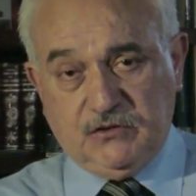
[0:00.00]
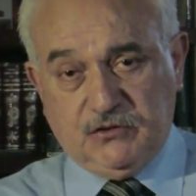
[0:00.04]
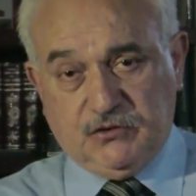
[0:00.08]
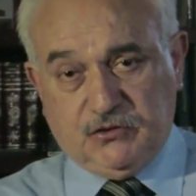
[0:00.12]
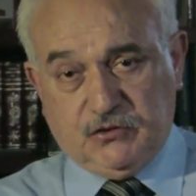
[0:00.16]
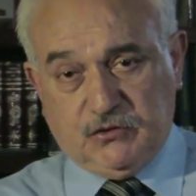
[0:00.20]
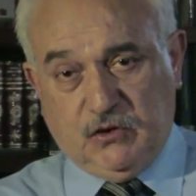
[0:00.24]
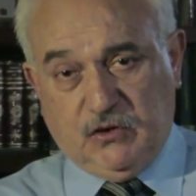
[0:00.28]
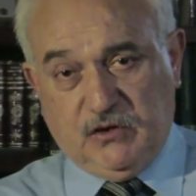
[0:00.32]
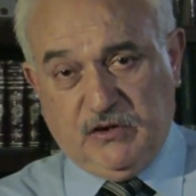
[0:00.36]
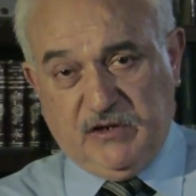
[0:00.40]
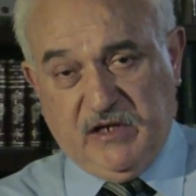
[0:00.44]

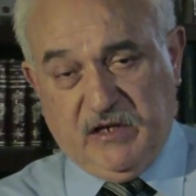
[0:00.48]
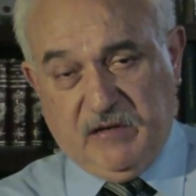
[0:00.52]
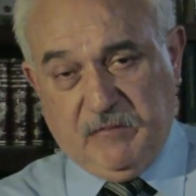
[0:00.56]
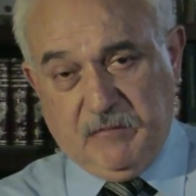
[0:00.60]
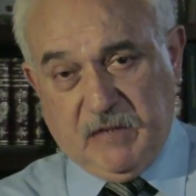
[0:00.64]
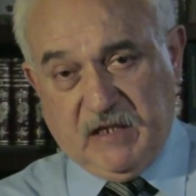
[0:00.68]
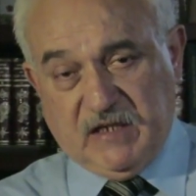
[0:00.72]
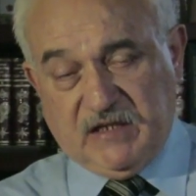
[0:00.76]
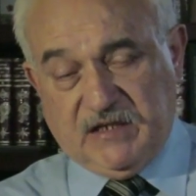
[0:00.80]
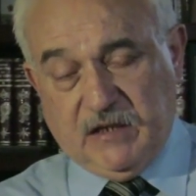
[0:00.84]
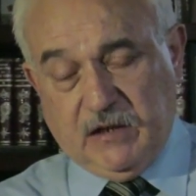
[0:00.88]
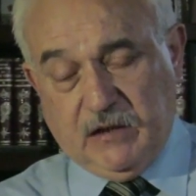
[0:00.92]
son
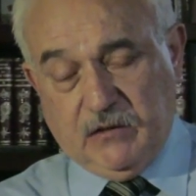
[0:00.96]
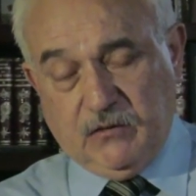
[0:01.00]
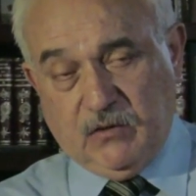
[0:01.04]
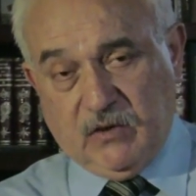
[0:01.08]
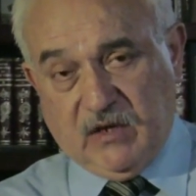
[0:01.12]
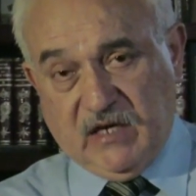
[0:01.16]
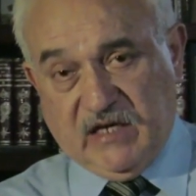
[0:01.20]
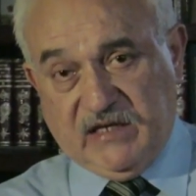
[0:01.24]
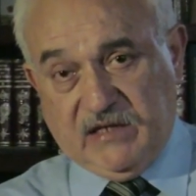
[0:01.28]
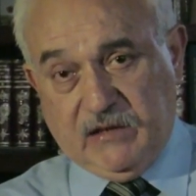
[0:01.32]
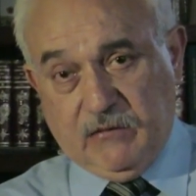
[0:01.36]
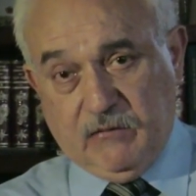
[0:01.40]
en materia
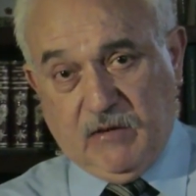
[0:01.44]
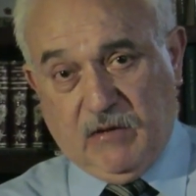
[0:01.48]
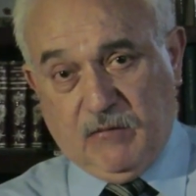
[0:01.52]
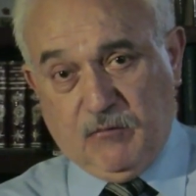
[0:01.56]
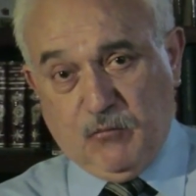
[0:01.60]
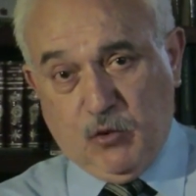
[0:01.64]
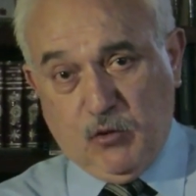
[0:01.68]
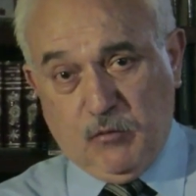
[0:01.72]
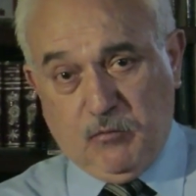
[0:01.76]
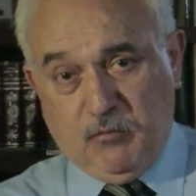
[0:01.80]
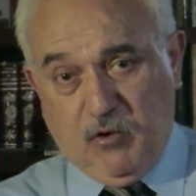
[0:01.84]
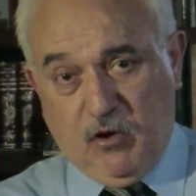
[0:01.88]
educativa
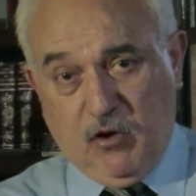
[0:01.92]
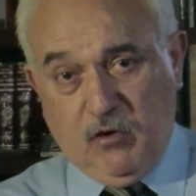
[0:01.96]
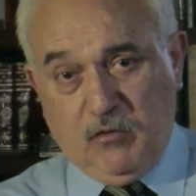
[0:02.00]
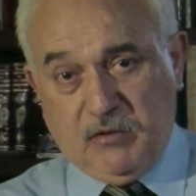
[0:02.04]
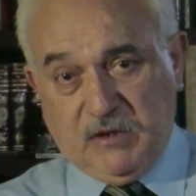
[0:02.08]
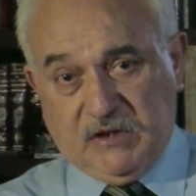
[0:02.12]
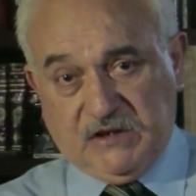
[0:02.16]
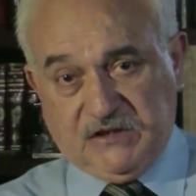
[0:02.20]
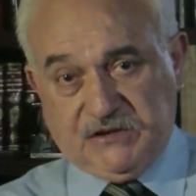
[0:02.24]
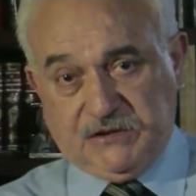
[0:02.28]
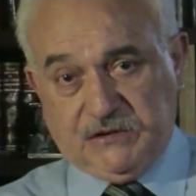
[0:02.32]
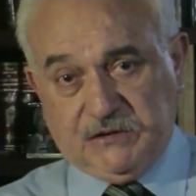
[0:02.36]
muy
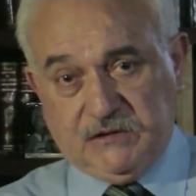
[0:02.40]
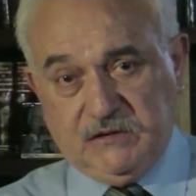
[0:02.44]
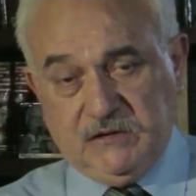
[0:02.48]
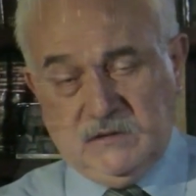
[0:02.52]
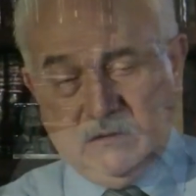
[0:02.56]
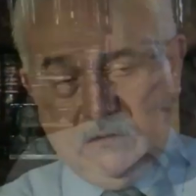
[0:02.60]
pobres.